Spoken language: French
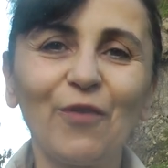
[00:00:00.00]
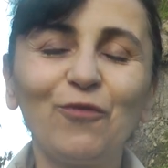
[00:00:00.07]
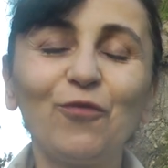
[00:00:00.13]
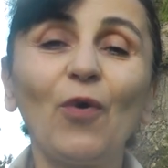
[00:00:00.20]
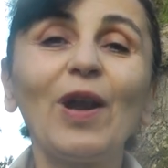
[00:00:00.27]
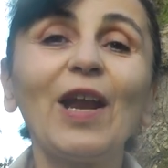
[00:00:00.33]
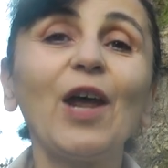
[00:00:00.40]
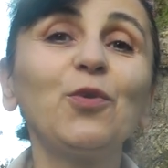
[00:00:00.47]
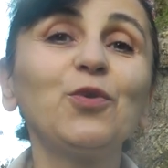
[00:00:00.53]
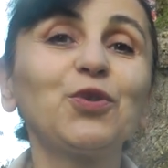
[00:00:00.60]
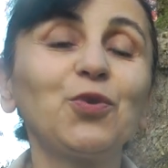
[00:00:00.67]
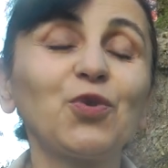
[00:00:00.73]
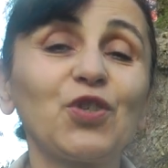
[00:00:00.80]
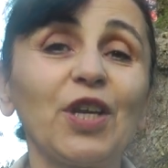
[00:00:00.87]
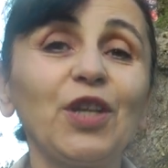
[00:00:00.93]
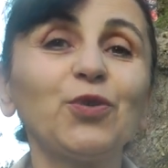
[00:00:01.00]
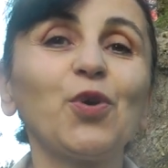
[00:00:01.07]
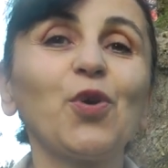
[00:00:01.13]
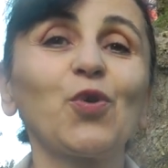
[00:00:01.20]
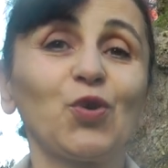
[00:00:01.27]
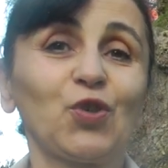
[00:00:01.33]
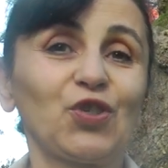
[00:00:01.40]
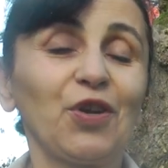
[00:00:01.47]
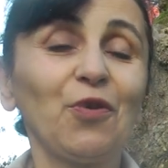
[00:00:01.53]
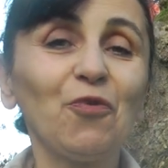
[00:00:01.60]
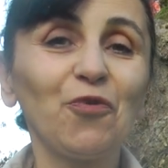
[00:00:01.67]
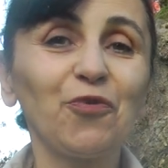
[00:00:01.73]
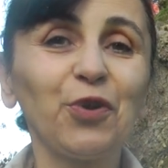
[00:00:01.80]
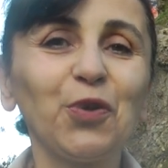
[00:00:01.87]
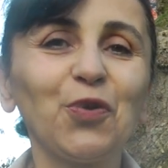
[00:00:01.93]
Voilà le sujet dont j'ai
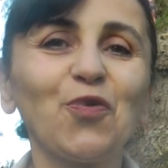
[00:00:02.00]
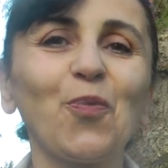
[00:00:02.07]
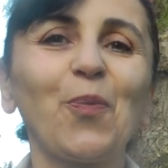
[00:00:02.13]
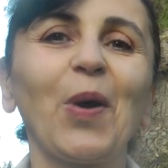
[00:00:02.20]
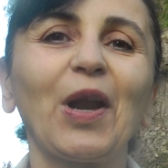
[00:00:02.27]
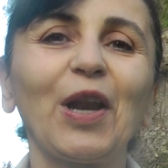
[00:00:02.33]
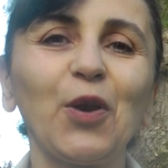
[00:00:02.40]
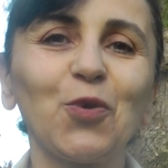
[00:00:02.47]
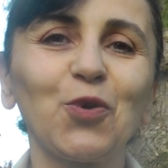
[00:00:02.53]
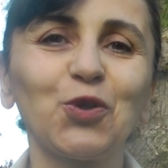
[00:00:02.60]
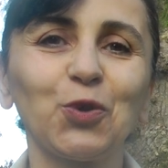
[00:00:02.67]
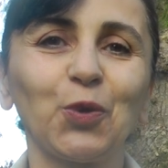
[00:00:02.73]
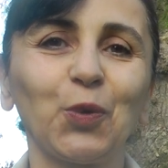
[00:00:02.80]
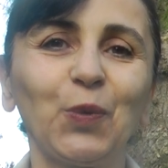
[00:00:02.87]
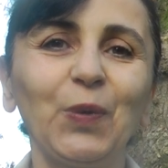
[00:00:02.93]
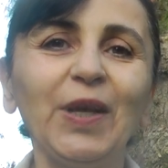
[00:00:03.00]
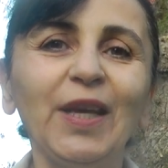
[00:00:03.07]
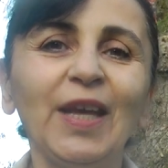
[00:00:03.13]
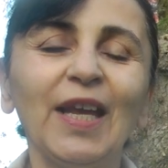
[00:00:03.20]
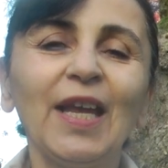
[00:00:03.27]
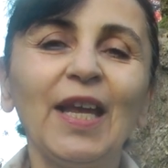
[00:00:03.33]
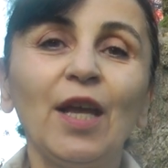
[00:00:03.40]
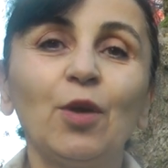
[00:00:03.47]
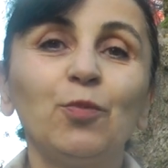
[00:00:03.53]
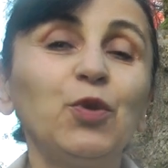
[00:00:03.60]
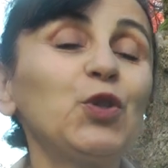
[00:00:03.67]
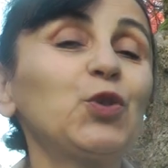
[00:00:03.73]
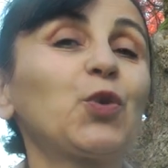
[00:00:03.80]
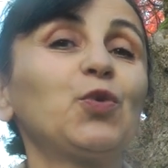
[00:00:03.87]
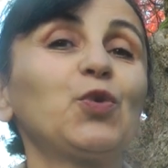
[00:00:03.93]
envie de vous parler aujourd'hui,
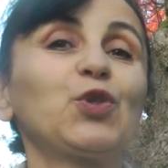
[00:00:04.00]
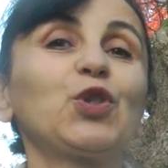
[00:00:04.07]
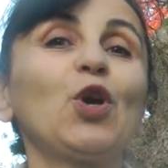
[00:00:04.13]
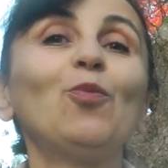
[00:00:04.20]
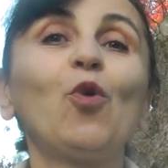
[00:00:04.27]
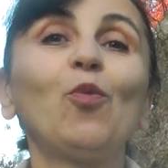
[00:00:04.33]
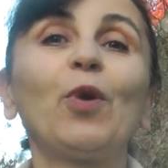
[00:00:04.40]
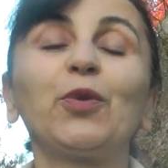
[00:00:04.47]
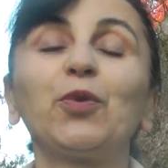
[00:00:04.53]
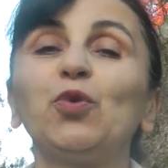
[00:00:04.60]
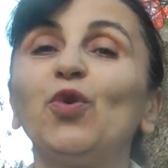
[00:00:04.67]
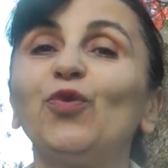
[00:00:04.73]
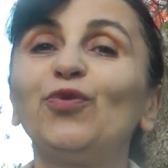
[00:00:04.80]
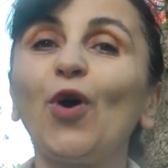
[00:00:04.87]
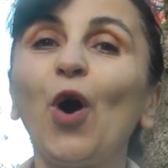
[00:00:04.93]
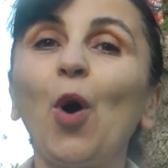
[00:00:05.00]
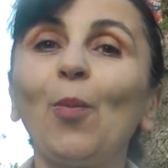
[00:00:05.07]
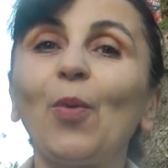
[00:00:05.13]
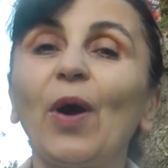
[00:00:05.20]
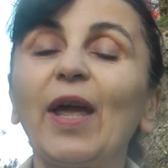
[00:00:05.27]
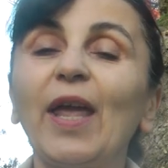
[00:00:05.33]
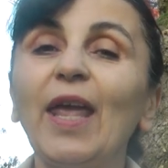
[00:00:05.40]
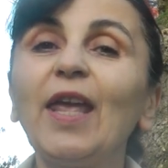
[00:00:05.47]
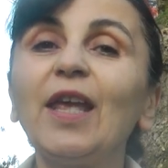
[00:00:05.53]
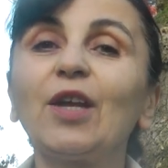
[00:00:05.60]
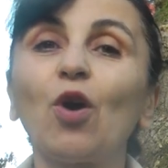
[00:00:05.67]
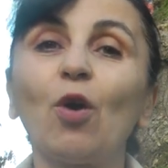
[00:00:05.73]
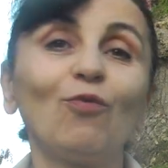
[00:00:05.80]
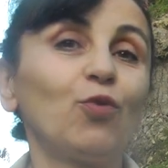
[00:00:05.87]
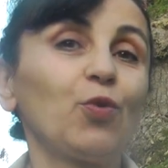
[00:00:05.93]
puisque nous sommes au mois de novembre et
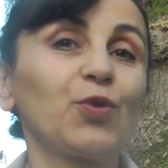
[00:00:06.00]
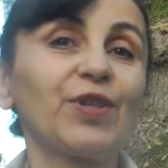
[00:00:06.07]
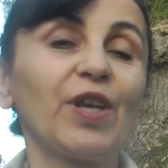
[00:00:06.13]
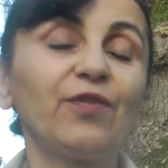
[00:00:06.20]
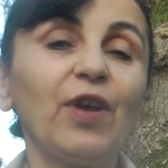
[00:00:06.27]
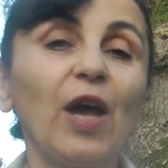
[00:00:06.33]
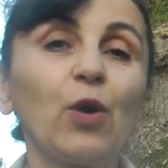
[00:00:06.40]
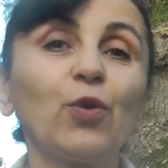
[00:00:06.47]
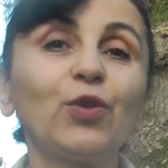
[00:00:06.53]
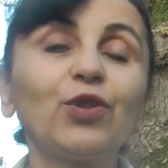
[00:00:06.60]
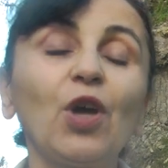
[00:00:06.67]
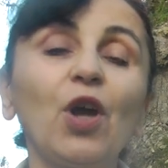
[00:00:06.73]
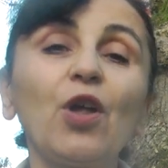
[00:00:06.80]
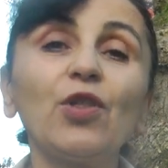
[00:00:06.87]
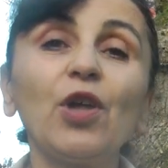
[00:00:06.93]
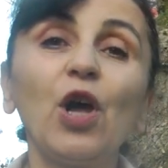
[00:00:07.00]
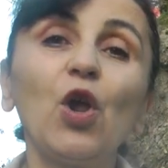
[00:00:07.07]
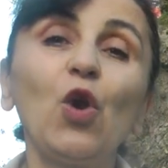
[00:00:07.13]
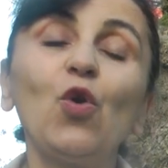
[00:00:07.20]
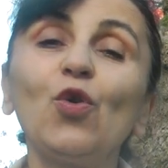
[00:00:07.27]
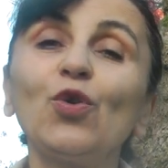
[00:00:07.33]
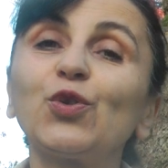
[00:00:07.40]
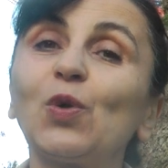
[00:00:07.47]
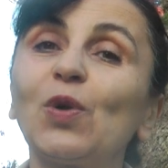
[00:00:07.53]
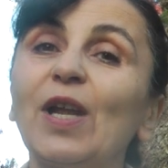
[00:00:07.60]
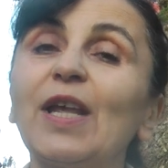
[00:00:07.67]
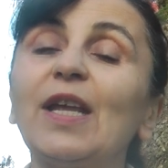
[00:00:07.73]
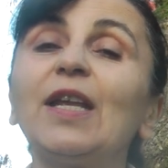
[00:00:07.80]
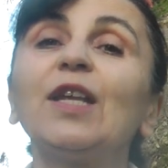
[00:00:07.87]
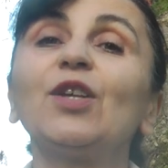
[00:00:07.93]
comme vous le savez, à l'automne, le
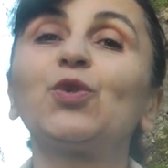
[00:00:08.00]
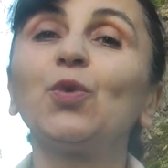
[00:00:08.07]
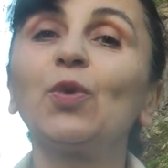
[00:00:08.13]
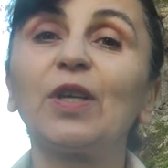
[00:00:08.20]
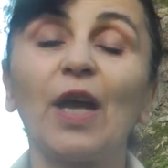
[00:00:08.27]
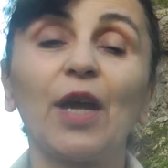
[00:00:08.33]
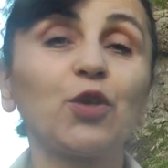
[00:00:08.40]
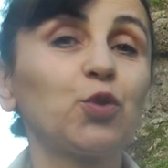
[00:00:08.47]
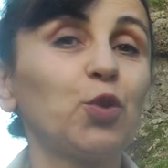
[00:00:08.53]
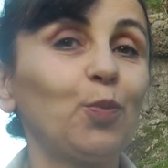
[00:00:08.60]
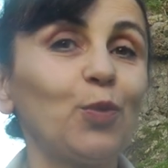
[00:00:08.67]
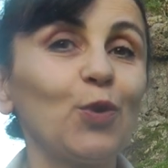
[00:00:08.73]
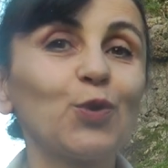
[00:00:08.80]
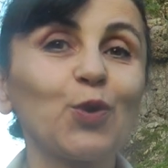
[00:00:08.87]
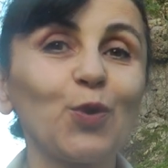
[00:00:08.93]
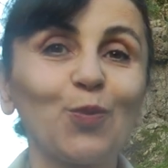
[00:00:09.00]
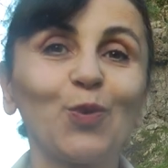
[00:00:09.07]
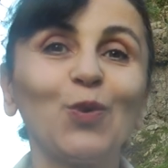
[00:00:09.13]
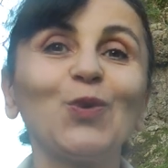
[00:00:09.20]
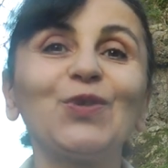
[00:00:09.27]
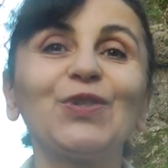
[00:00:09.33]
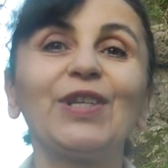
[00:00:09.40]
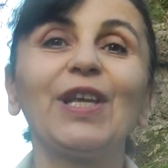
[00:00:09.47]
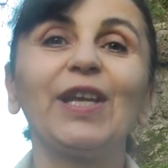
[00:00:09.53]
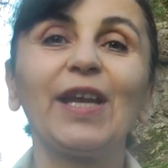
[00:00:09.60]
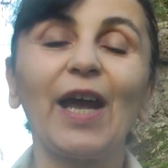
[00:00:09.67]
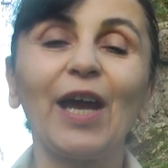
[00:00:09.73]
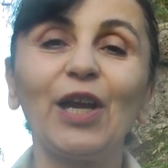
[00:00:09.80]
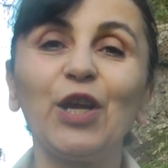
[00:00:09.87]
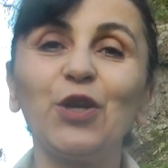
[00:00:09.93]
soleil se cache de plus en plus
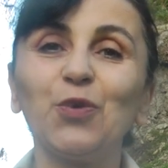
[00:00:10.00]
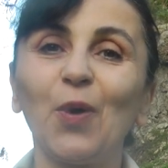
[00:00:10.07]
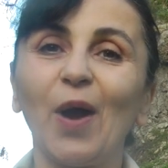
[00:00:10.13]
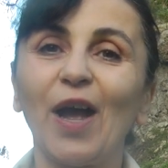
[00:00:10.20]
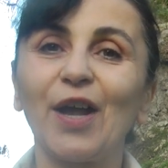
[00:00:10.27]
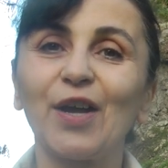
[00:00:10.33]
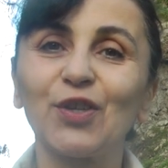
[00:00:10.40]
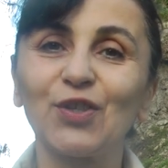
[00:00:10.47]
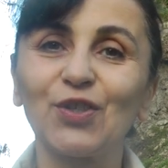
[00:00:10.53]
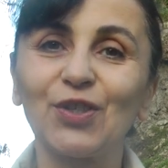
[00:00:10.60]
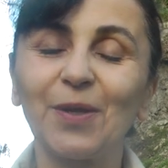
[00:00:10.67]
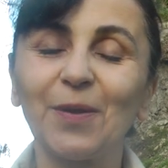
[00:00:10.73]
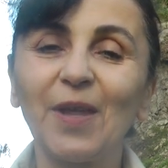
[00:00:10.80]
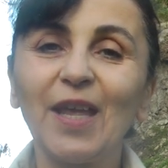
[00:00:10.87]
derrière les nuages.